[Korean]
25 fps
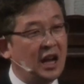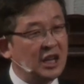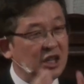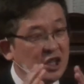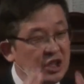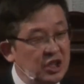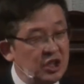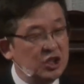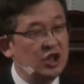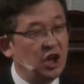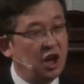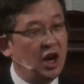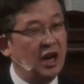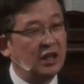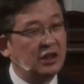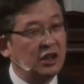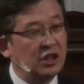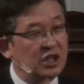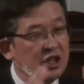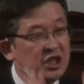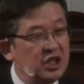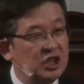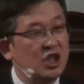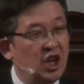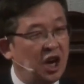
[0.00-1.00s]
내가
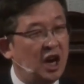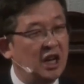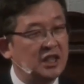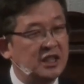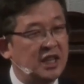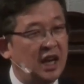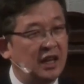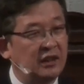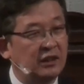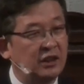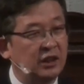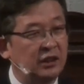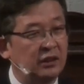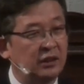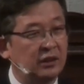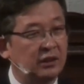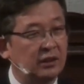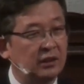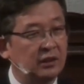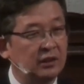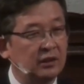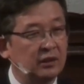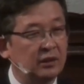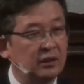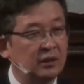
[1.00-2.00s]
인정하든 인정하지
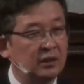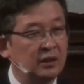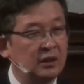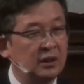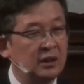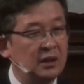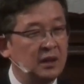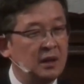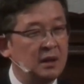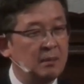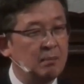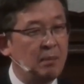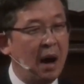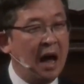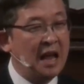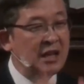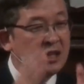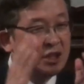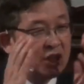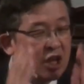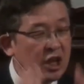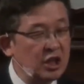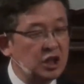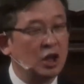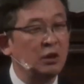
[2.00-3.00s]
않든
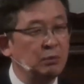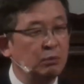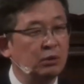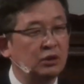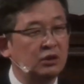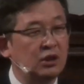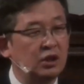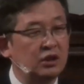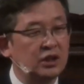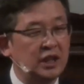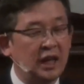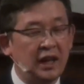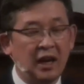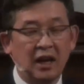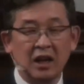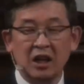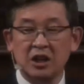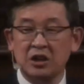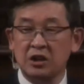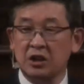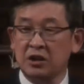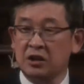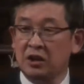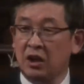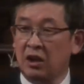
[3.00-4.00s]
만세전부터
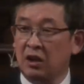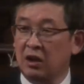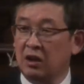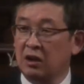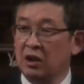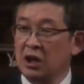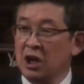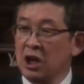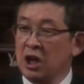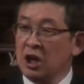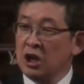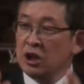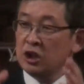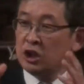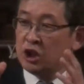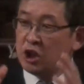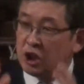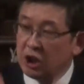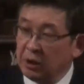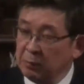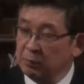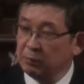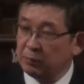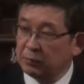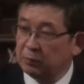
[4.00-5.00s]
살아계셔서
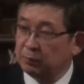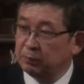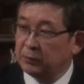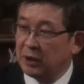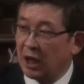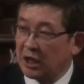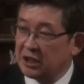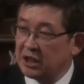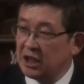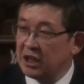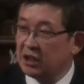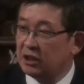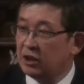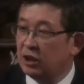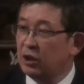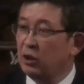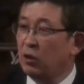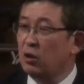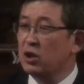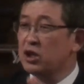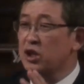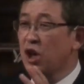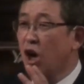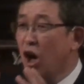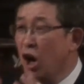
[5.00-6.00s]

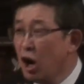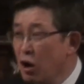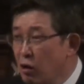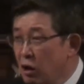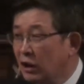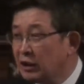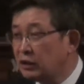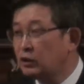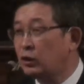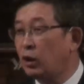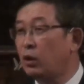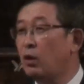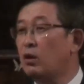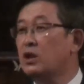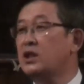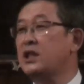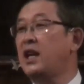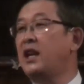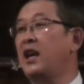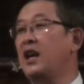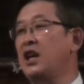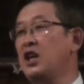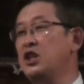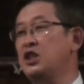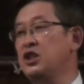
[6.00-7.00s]
지금까지 그리고
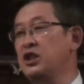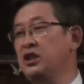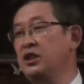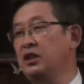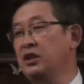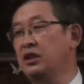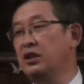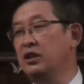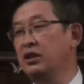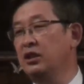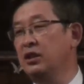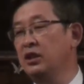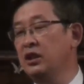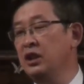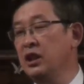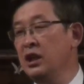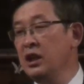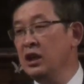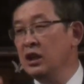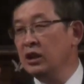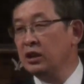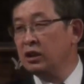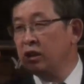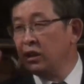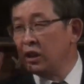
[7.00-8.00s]
영원토록 살아계시는
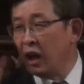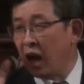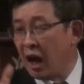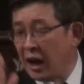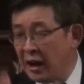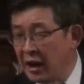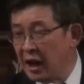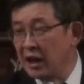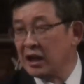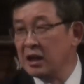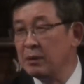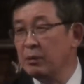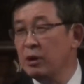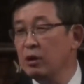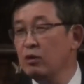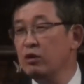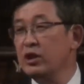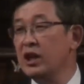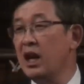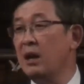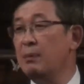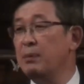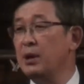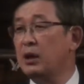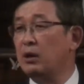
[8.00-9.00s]
그
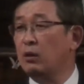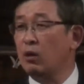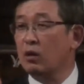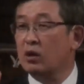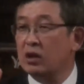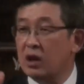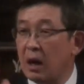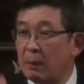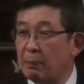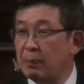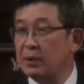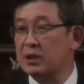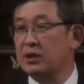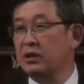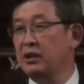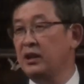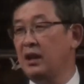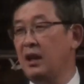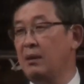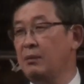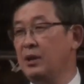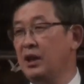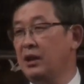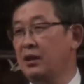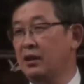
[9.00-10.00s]
하나님을 우리가 믿고 그
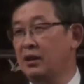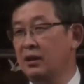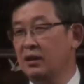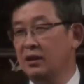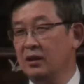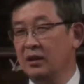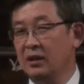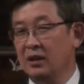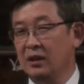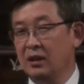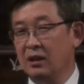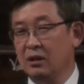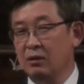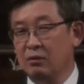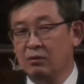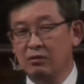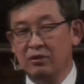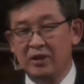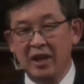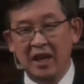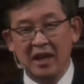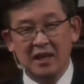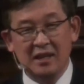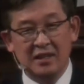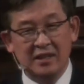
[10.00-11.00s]
앞에 선다면
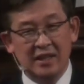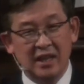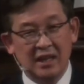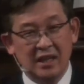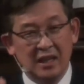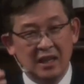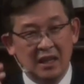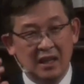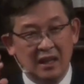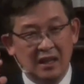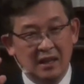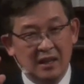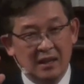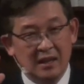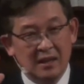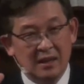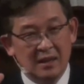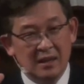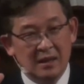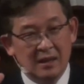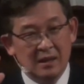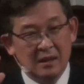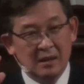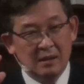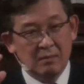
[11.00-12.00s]
우리의 인생이
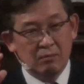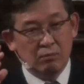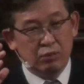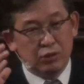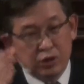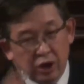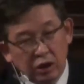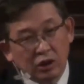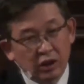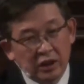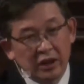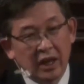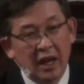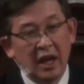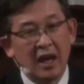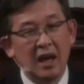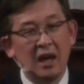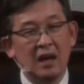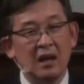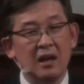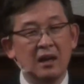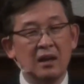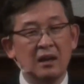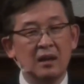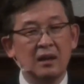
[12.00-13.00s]

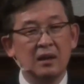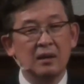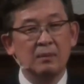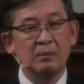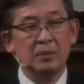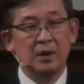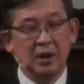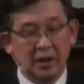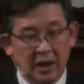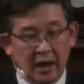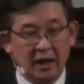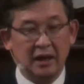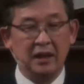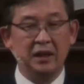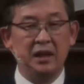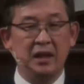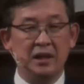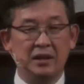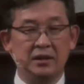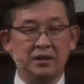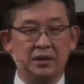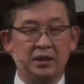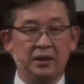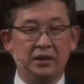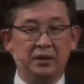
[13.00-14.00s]
무섭게
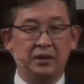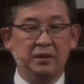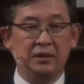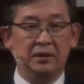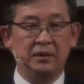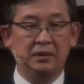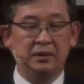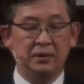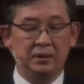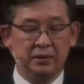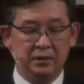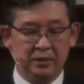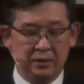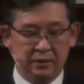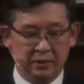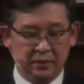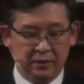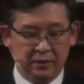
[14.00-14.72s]
변하게 돼 있어요.